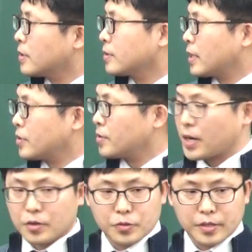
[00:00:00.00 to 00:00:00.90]
어, 다른 걸
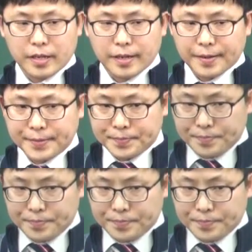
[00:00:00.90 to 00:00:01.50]
바꿔줘야 될까요?